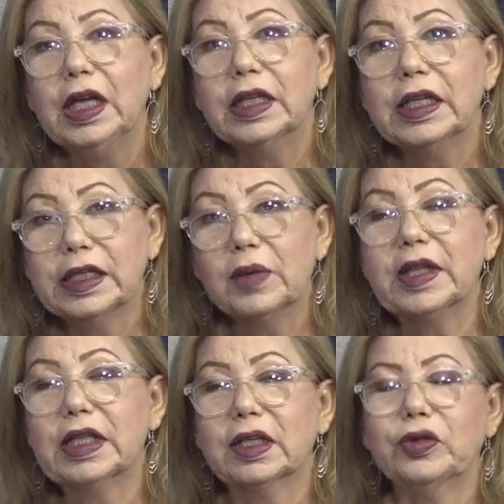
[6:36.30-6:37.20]
de tal
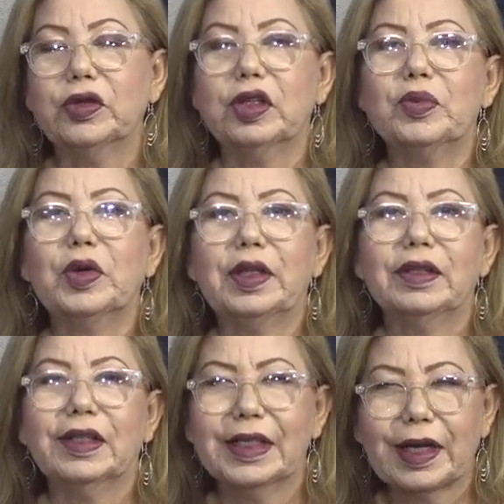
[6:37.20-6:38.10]
manera que ustedes
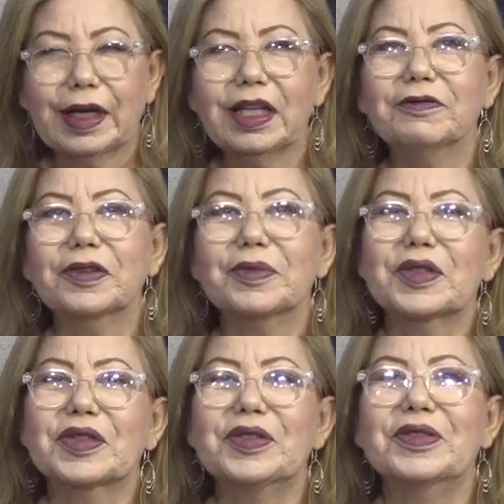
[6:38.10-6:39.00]
puedan tener la
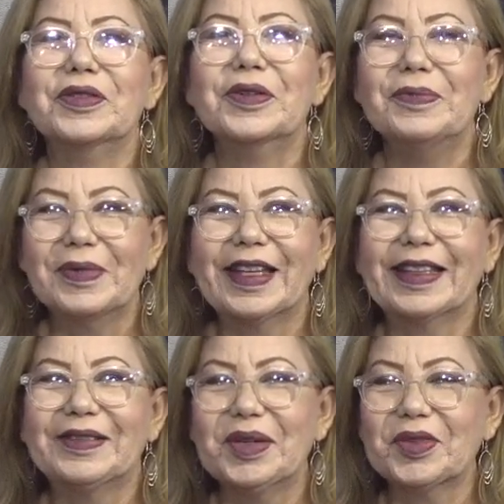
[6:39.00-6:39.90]
información
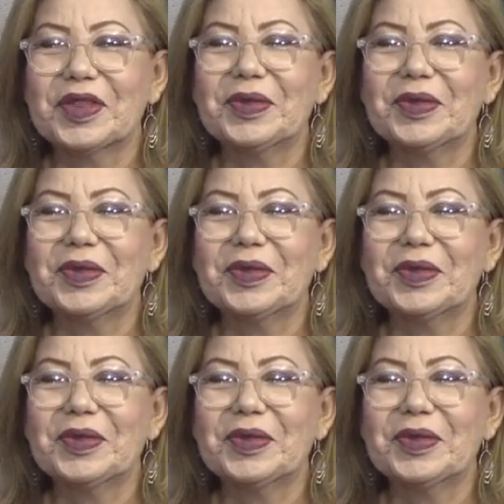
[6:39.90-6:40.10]
completa. Vamos y